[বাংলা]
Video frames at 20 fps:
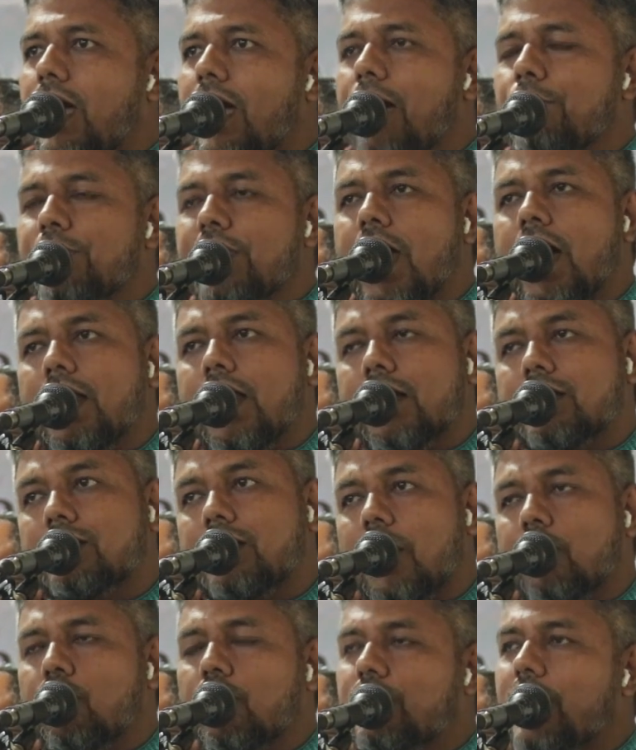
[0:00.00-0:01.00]
আমি আর
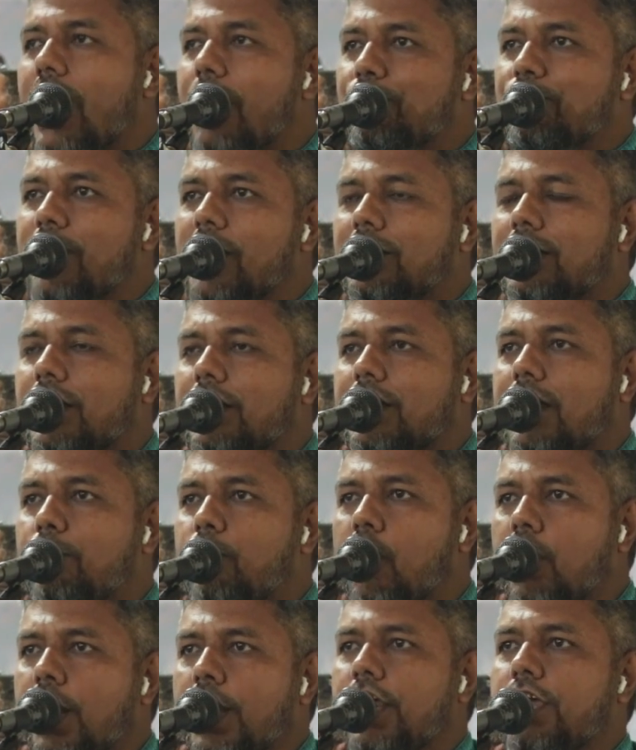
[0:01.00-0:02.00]
একটা কথা আপনাদেরকে
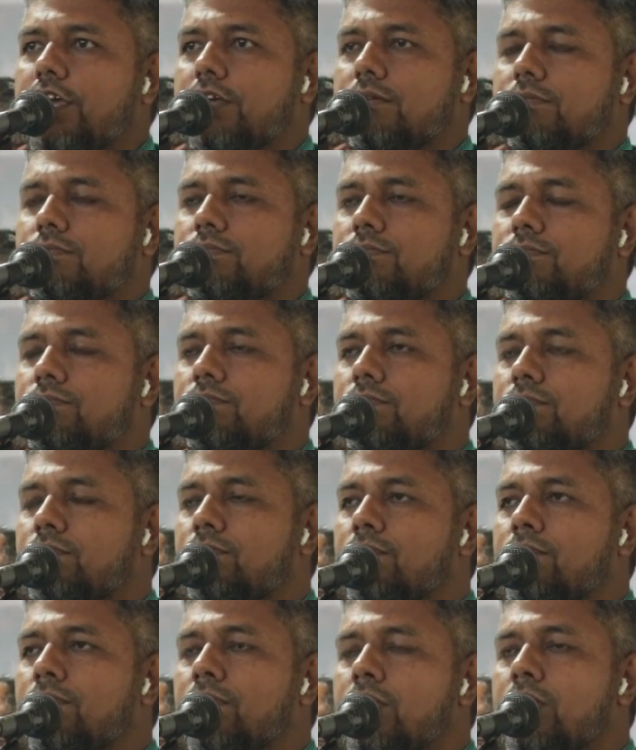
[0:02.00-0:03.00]
বলি
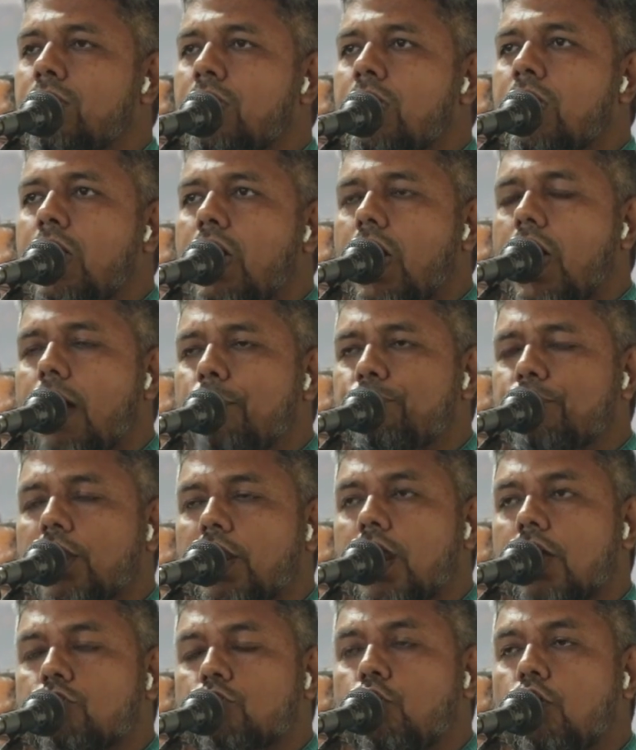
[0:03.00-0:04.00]

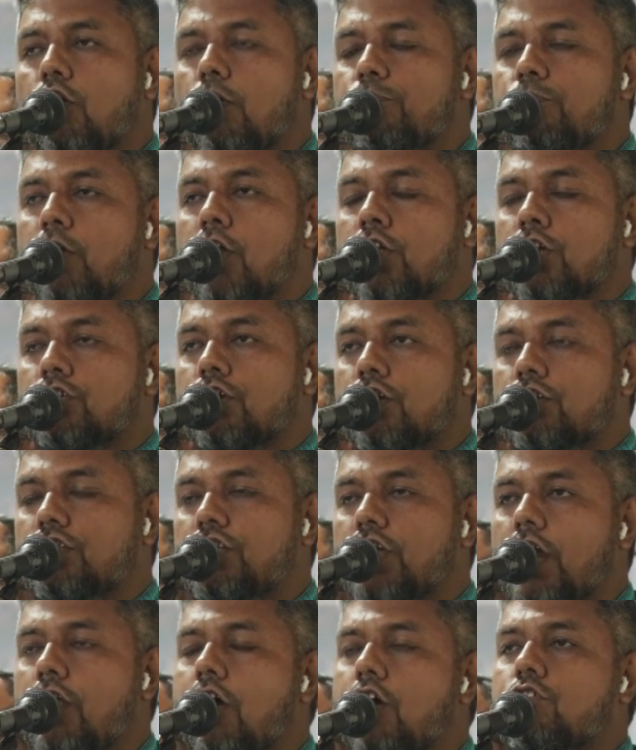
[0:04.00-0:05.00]
আপনারা খুব মনোযোগ
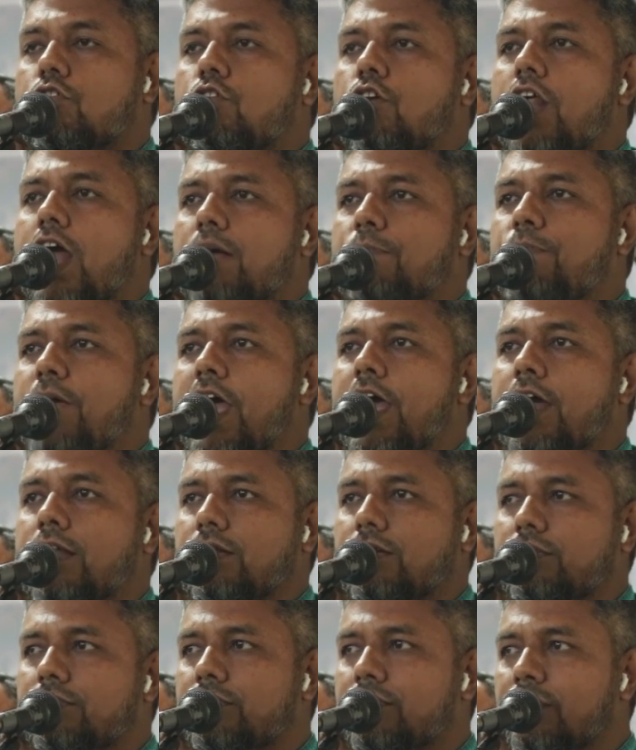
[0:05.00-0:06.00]
দিয়ে লক্ষ্য রাখবেন
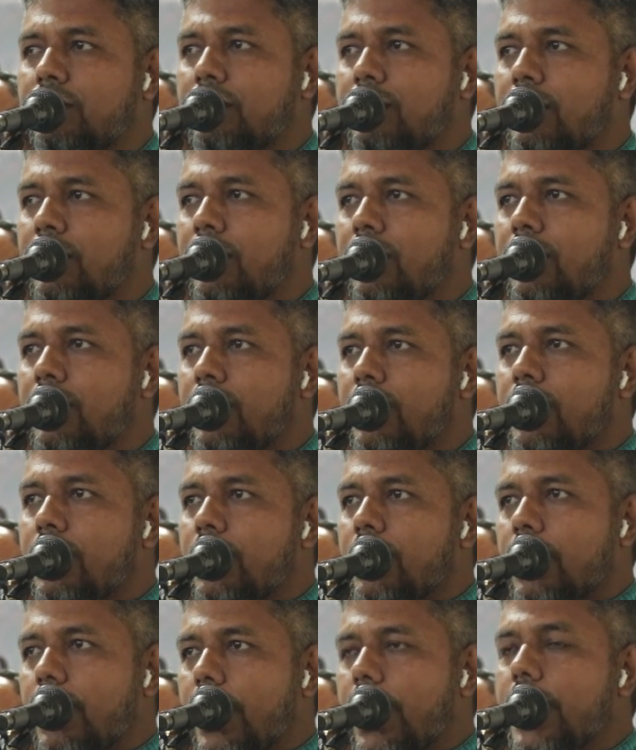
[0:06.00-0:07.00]

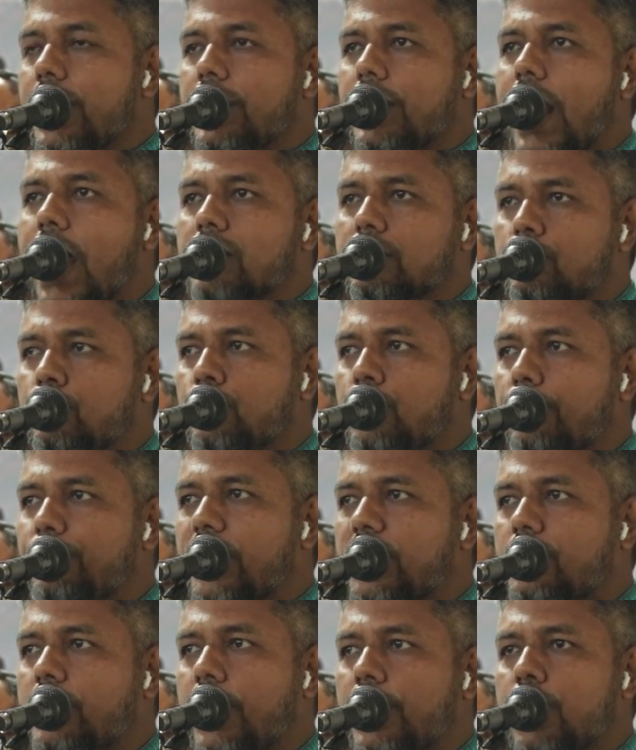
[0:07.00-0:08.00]
এই
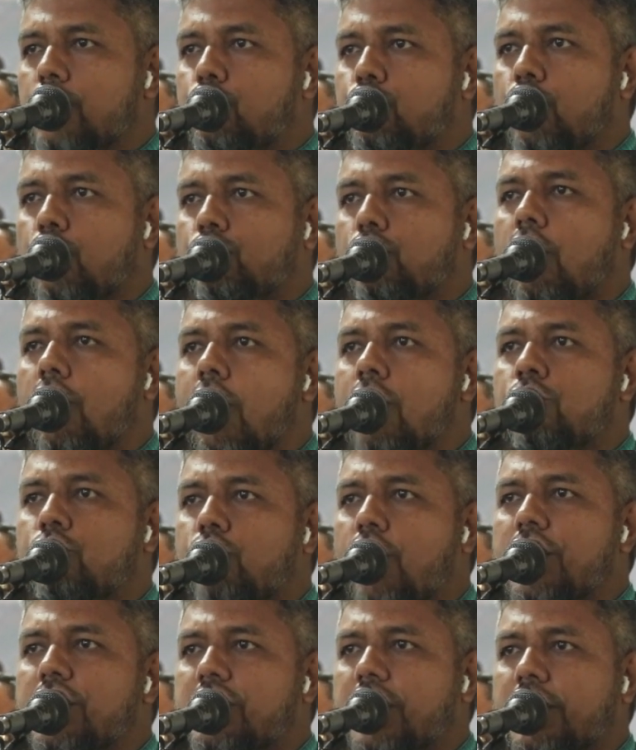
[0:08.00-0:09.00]
রাজনীতিবিদদের ইজ্জত ধরণ
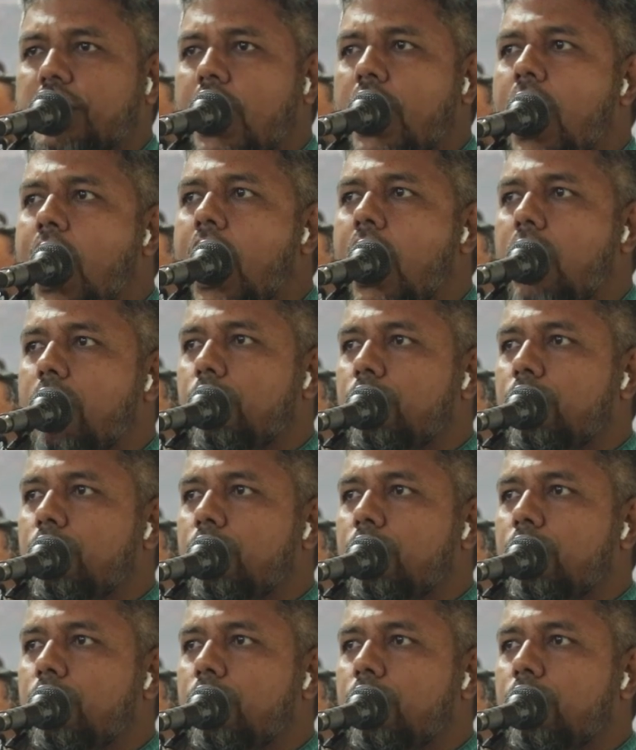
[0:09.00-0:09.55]
করেছে কারা